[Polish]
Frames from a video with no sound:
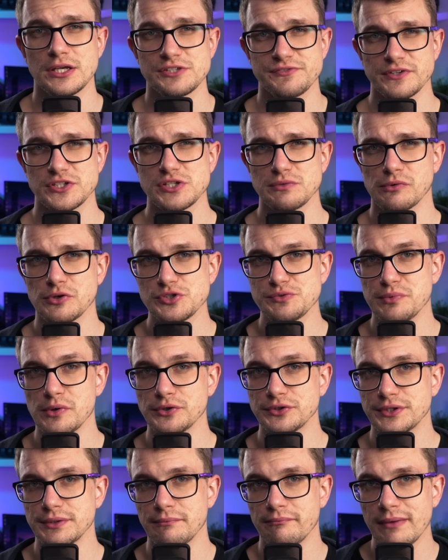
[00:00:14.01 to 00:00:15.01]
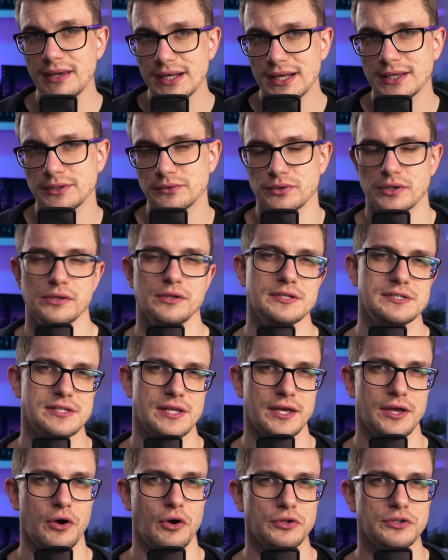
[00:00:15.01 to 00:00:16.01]
Świadczą choćby o tym maile, które
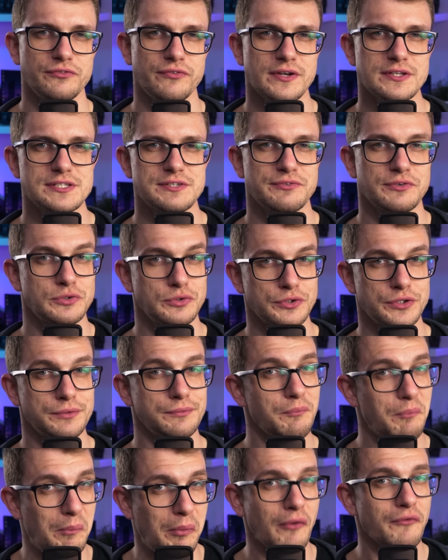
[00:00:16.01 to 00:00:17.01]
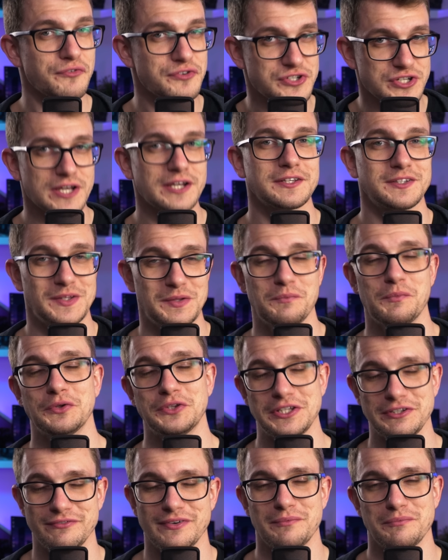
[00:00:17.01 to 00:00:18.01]
dostaję od Was, w którym powszechnym
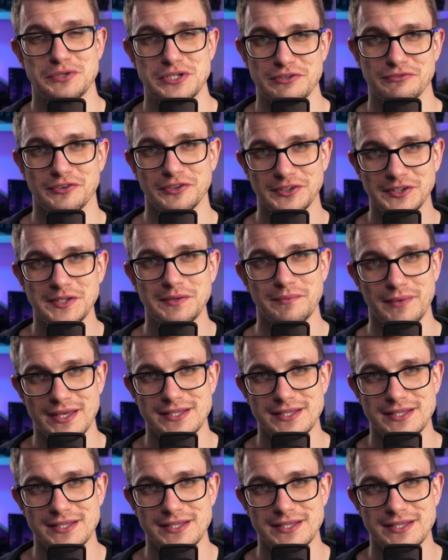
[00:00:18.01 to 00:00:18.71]
motywem przewodnim